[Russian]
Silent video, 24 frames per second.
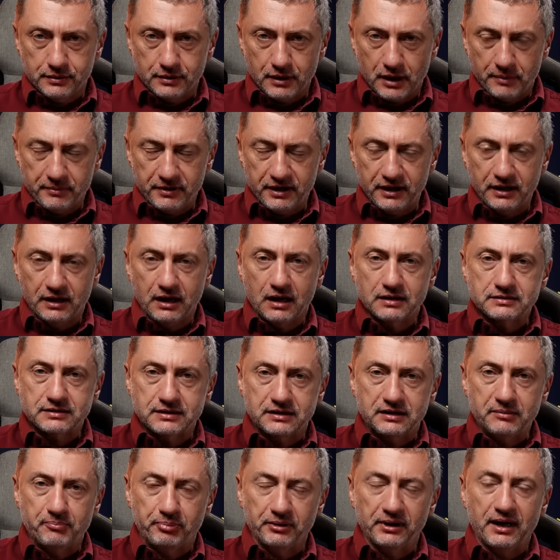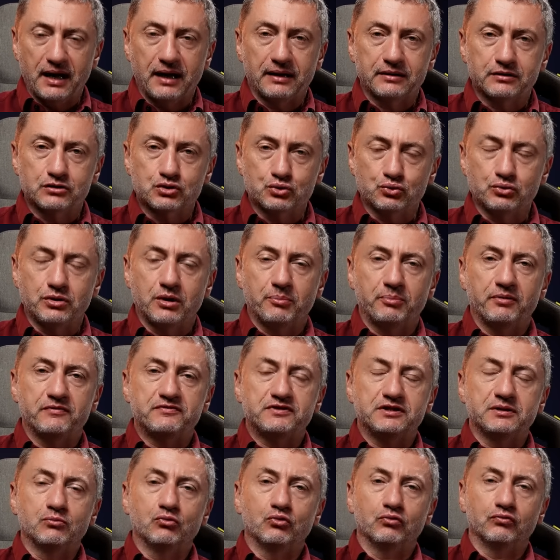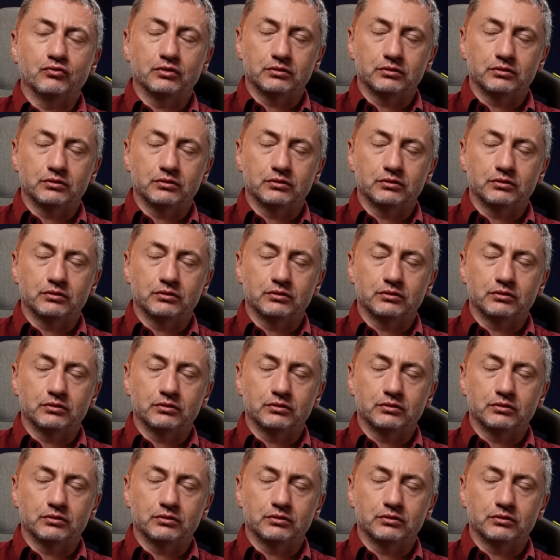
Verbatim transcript: американский план, судя по всему,